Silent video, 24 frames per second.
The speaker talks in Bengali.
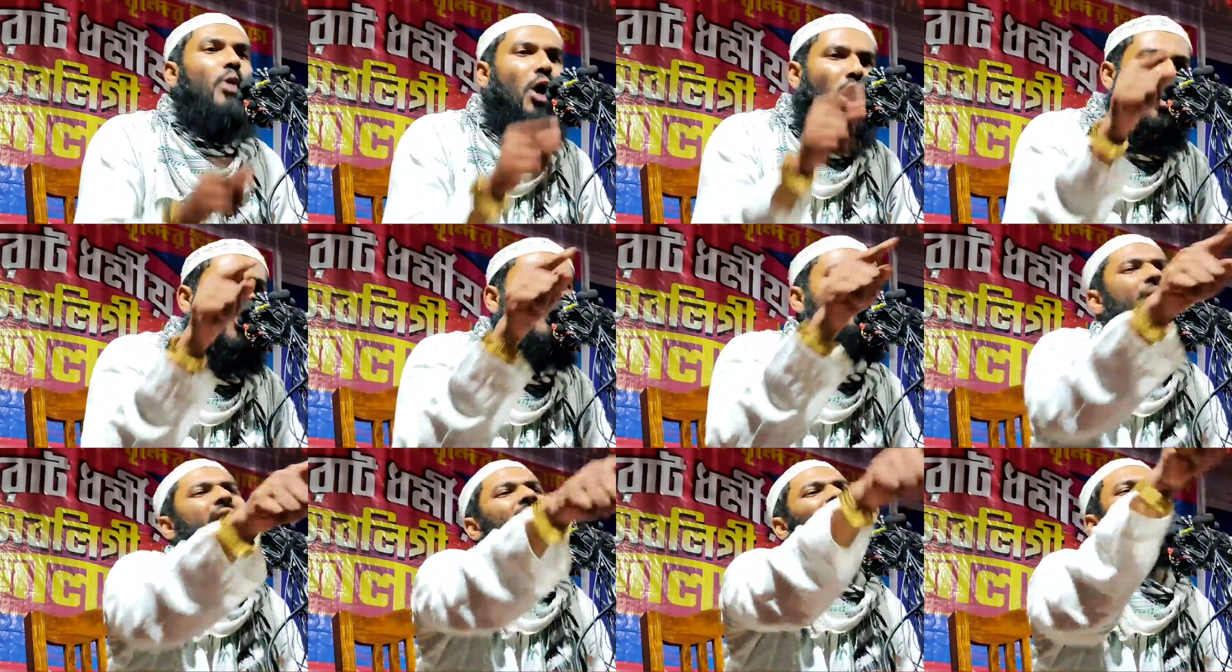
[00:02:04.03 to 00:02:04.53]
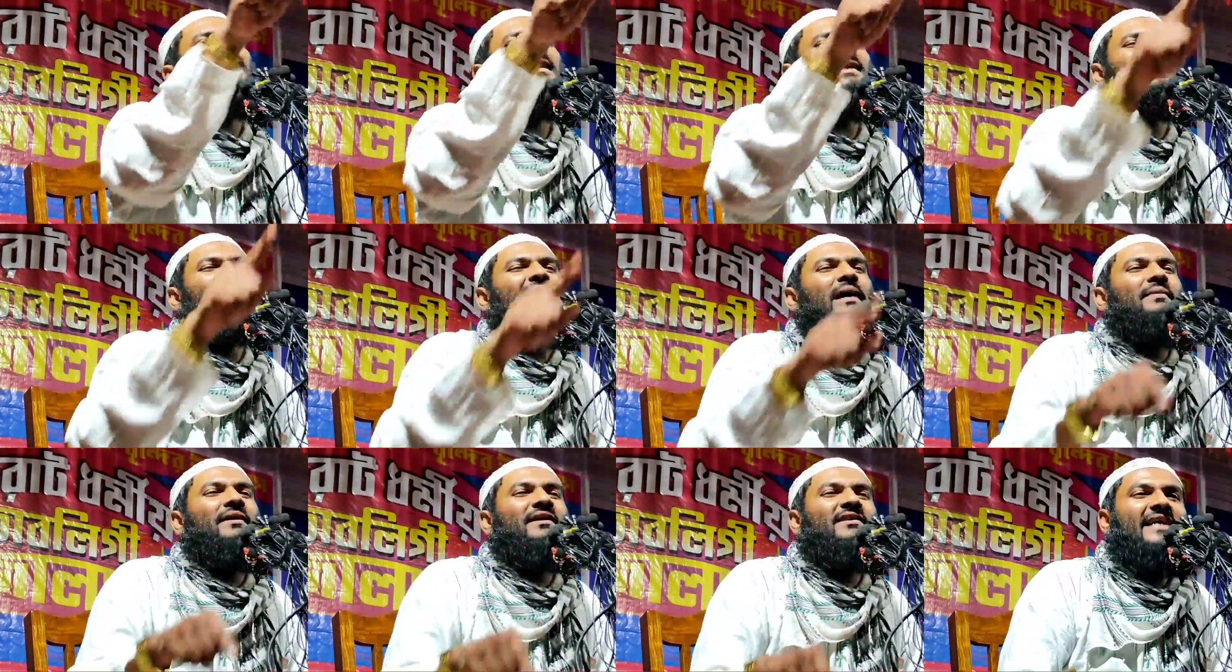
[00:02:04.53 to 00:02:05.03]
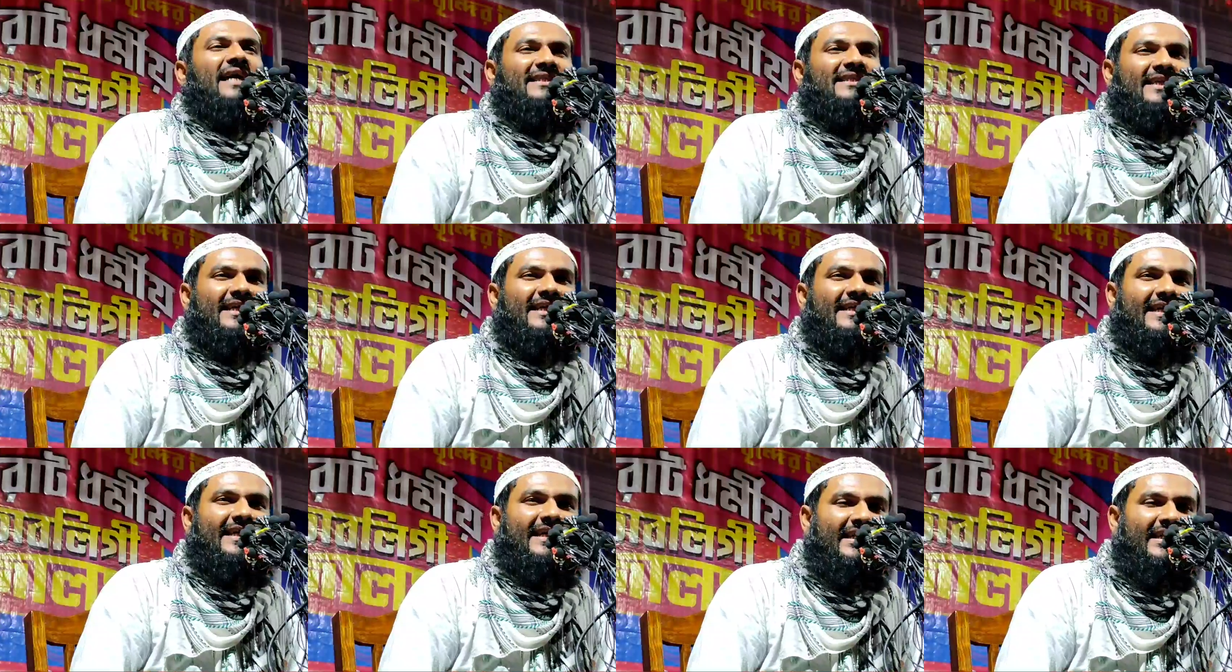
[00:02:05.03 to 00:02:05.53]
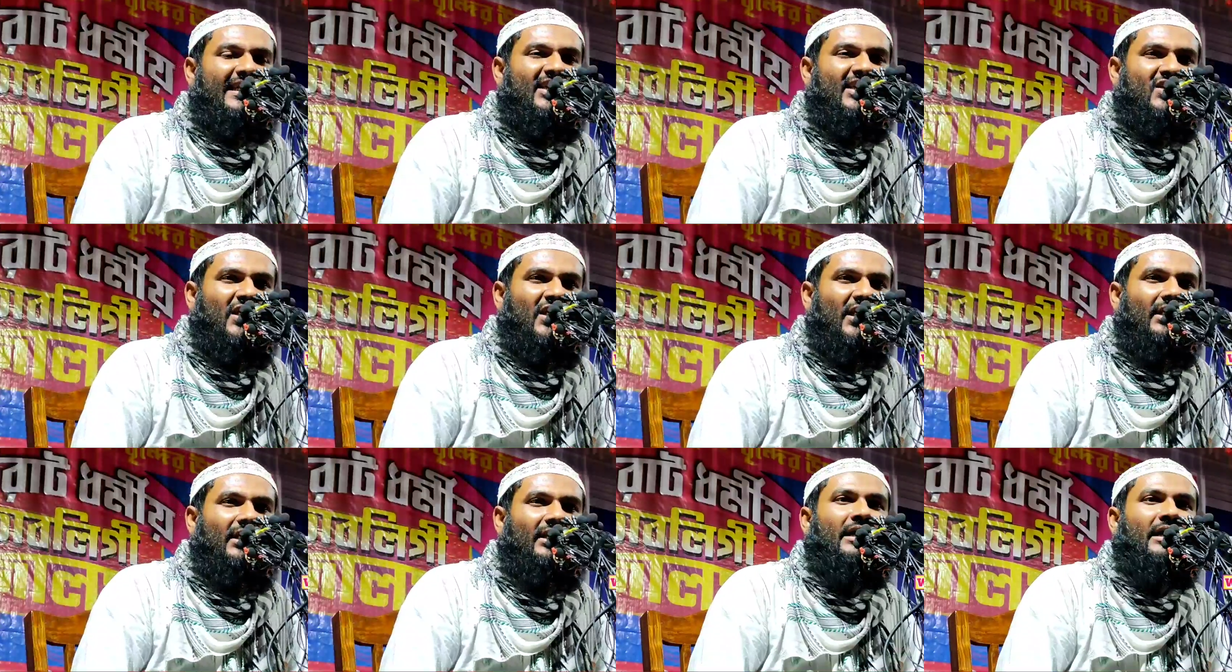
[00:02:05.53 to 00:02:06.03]
বৌমা হিসাবে যাদেরকে
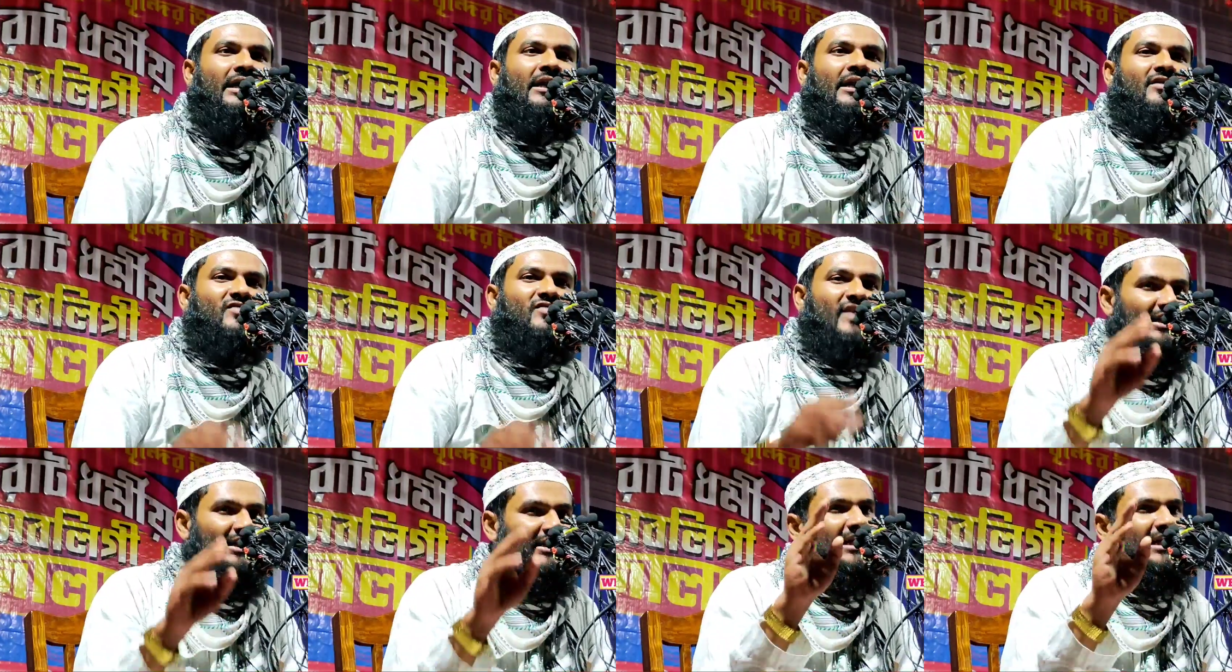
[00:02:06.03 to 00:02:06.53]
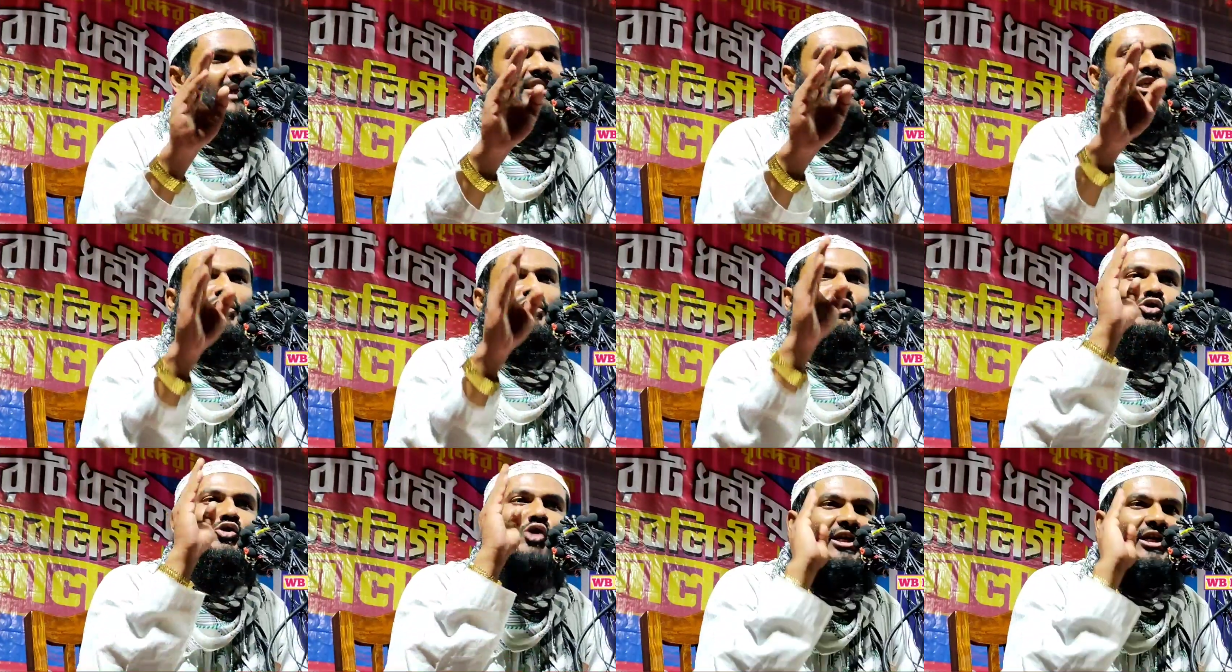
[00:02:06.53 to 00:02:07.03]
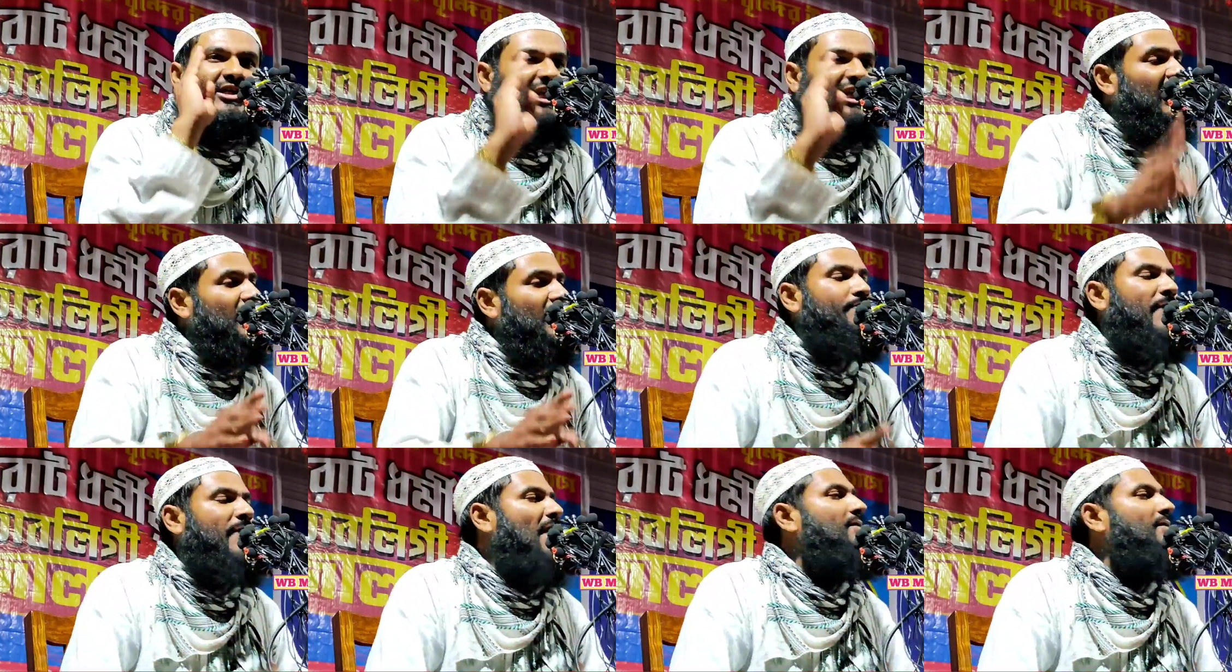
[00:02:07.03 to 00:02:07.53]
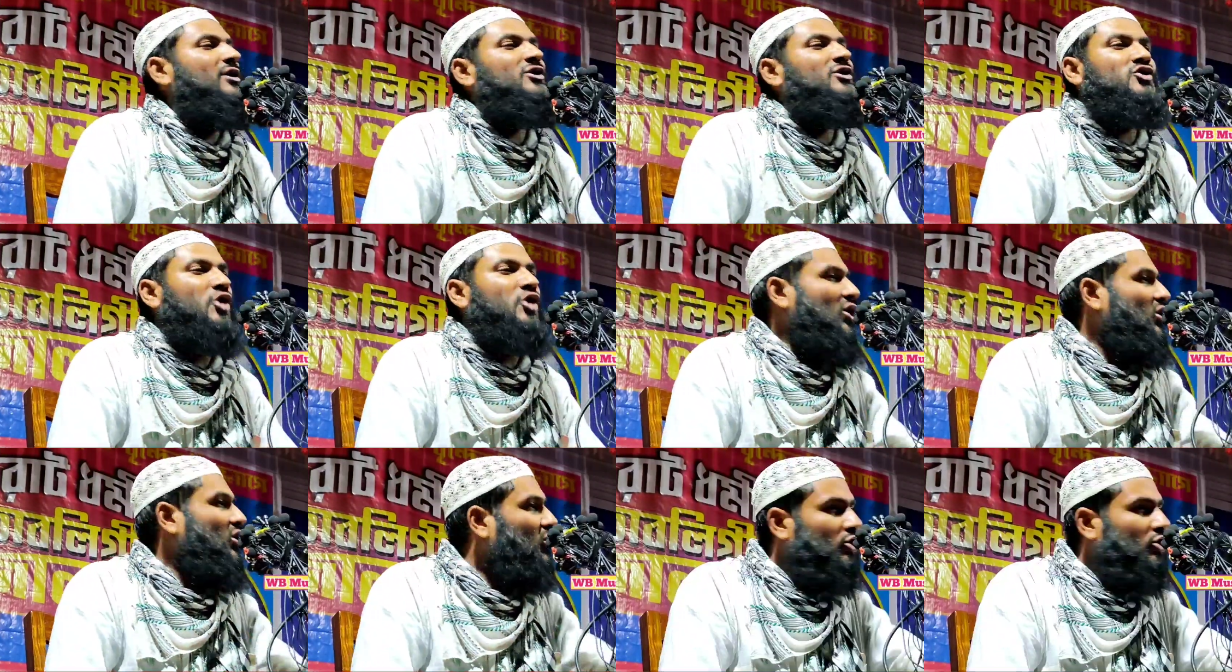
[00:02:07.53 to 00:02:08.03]
এনেছি তাদেরকে সঠিকভাবে
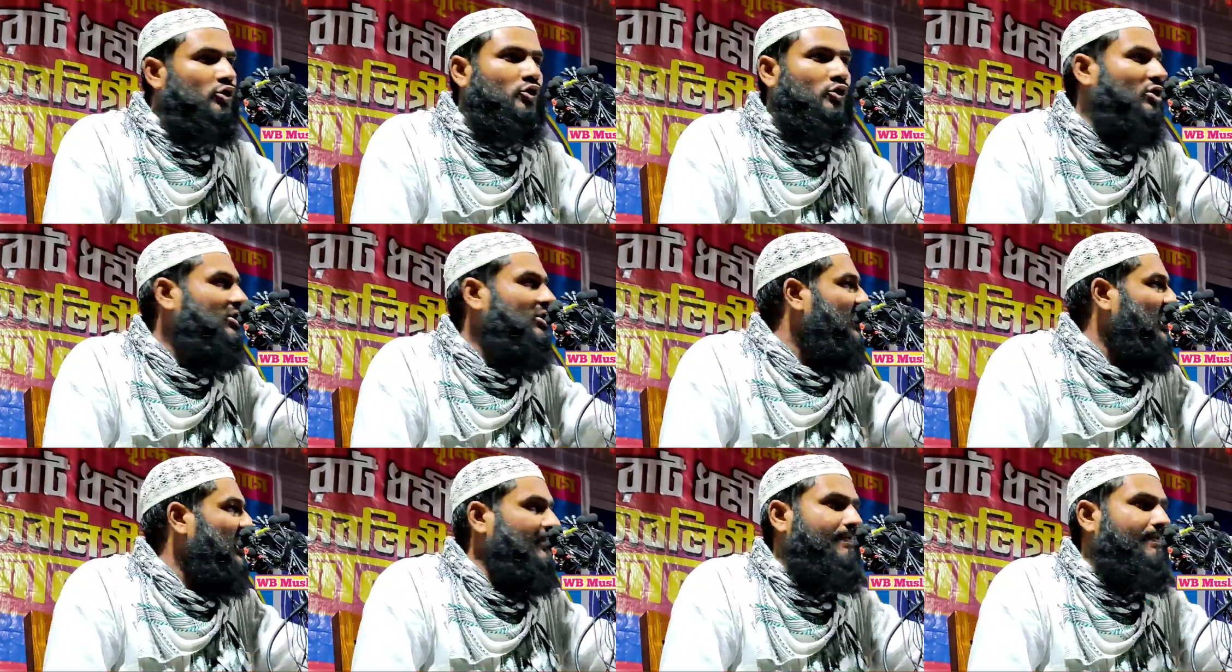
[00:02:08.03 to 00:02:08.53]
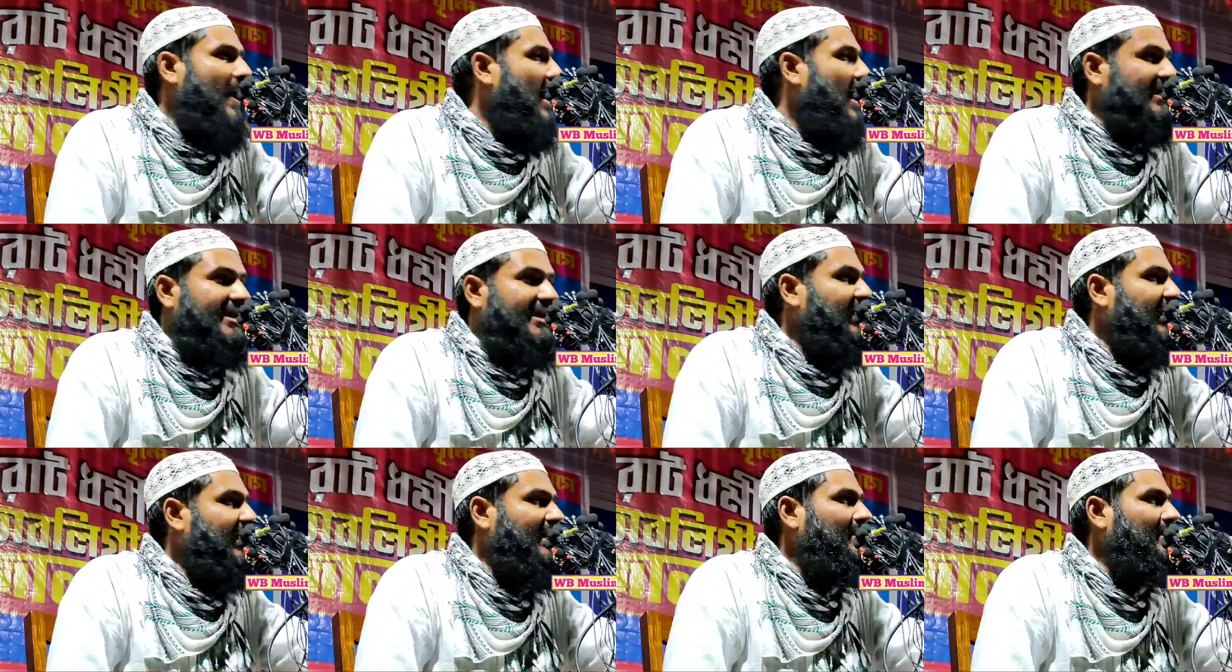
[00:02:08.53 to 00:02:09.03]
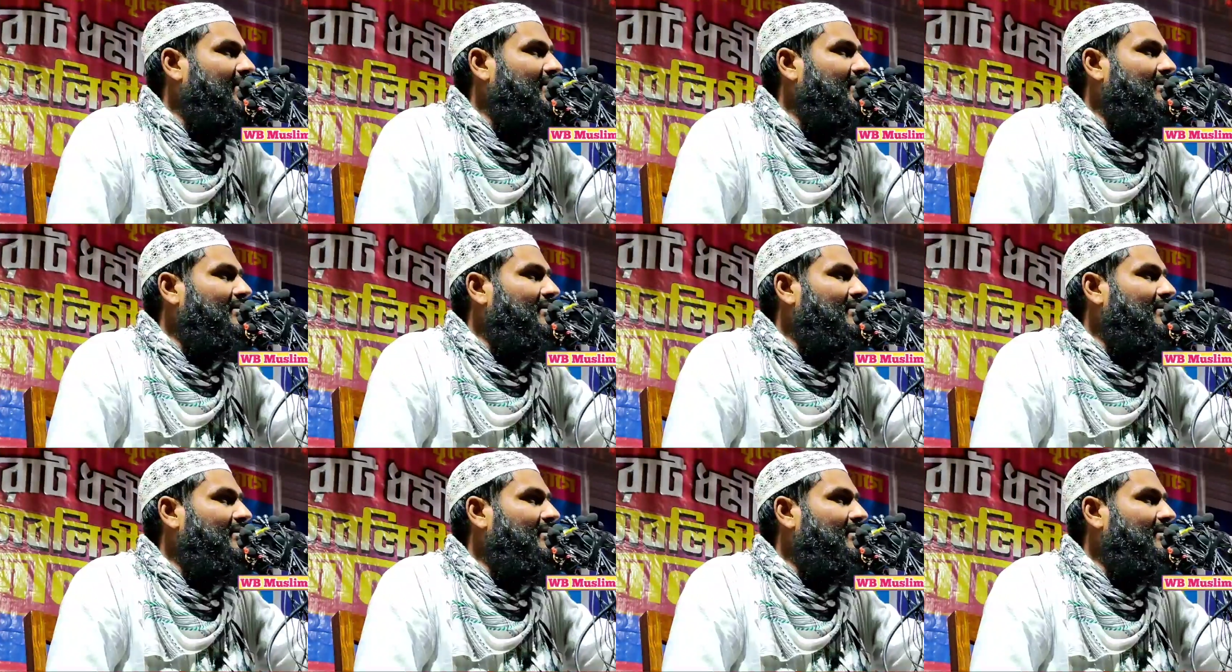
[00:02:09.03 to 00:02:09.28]
চয়ন করতে পারি